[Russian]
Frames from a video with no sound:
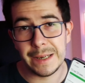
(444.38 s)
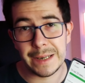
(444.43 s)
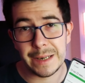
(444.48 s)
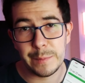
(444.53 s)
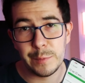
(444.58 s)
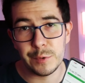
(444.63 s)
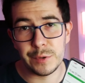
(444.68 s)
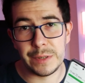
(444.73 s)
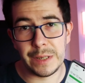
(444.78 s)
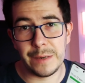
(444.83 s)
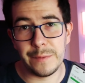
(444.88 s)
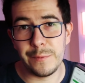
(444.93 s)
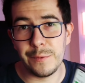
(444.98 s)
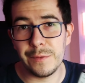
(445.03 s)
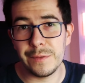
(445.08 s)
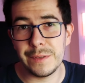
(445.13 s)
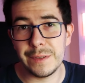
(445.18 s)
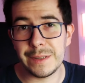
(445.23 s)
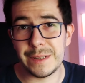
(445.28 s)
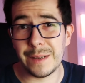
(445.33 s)
работу
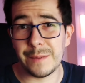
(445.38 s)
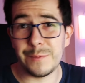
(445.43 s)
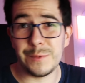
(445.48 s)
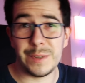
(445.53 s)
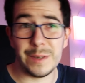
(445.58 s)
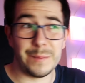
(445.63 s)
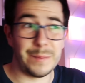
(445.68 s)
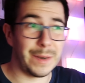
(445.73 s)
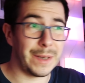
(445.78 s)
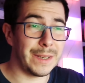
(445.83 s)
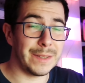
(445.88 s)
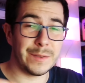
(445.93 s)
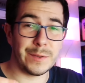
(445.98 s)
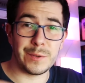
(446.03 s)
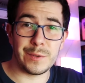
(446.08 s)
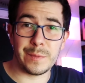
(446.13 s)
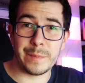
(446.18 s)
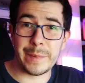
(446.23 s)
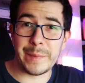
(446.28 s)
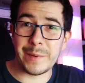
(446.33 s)
телефона, там тебе показывают,
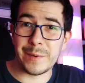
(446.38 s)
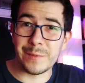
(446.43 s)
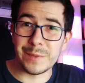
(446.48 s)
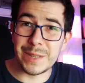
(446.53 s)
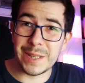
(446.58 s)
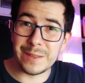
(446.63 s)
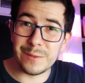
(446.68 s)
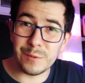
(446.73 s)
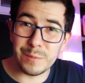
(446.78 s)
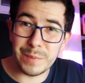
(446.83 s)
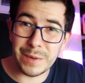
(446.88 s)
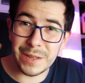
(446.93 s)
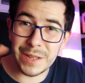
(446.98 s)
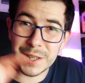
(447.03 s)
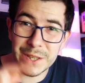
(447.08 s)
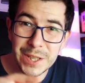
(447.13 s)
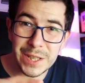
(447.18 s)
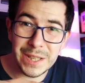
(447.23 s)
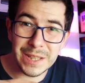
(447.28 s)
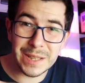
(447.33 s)
что, например, вот это вот
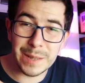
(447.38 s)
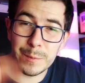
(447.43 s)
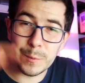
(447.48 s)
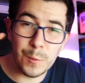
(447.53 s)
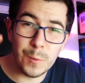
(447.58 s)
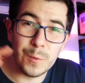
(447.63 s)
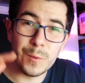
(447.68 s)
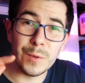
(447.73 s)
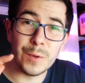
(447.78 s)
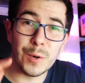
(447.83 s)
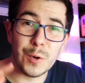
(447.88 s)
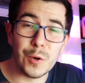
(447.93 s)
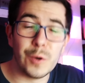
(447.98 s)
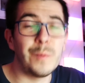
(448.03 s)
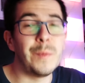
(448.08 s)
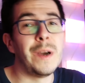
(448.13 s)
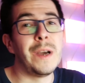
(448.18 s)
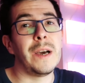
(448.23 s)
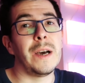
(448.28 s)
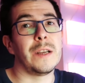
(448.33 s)
приложение, там Google
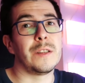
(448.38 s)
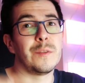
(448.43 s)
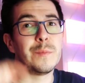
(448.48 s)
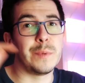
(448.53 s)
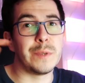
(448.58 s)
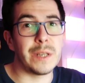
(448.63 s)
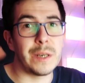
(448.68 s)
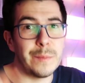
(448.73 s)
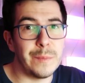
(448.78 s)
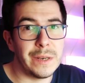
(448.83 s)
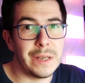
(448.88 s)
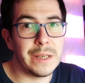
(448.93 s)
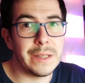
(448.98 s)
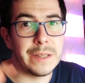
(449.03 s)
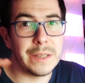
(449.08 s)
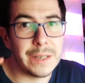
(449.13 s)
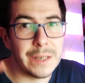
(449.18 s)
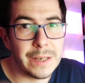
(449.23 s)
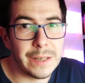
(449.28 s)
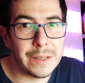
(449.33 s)
Chrome, оно
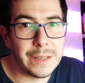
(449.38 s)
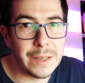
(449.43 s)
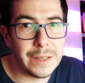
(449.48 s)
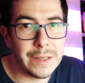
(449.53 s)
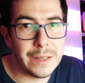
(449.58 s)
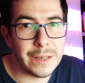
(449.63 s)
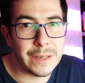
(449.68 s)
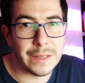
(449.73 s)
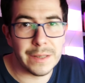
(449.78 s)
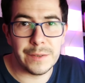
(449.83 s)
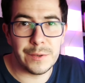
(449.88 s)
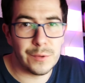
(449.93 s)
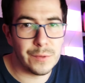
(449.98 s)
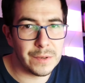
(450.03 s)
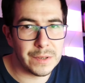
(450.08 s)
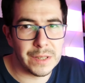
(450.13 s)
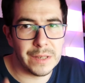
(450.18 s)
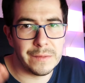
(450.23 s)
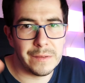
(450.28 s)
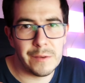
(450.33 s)
потребляет до хрена энергии.
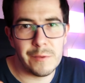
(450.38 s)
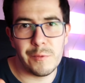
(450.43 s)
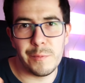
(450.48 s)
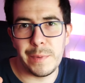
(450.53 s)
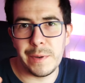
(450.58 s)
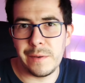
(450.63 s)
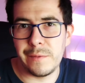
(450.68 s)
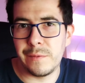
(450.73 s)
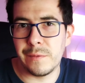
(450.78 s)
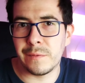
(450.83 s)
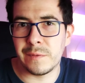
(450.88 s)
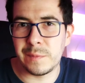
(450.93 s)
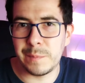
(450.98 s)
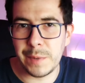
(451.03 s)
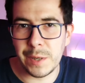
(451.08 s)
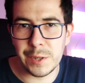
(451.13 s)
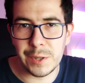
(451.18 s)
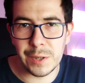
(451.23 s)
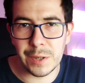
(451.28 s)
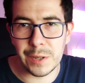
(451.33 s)
Чувак, давай его перейдем в
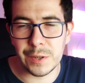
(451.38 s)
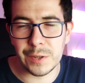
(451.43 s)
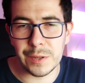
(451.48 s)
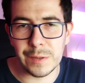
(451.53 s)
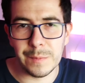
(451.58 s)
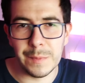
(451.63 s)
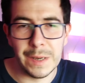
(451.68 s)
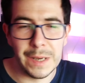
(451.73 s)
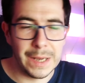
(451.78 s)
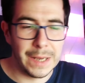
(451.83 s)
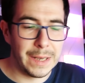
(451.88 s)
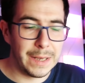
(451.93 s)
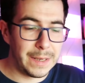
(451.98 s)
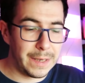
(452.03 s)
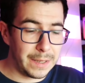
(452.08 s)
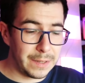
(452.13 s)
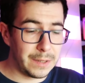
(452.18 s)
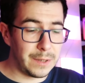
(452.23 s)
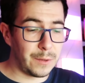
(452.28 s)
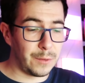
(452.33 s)
спящий режим.
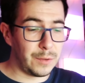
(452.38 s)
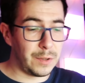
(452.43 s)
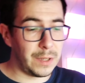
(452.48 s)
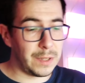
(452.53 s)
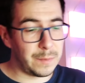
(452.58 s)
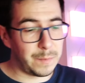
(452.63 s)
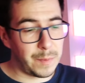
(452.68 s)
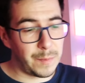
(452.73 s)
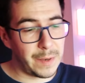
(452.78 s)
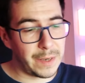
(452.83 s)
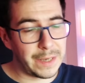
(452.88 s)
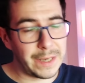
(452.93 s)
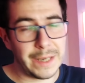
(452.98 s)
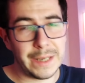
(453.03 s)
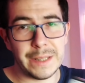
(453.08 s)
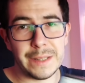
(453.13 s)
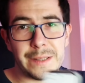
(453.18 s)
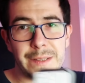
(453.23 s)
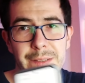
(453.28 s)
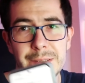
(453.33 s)
Это круто, это
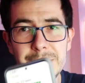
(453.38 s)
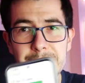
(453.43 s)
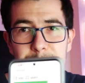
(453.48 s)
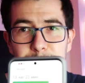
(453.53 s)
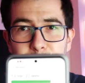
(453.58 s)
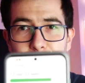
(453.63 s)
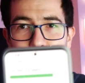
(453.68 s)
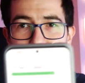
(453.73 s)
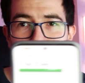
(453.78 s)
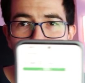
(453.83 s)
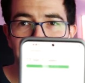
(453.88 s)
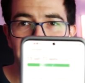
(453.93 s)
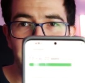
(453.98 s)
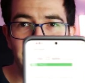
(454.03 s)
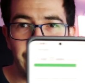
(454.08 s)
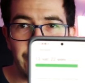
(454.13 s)
помогает. Здесь прям есть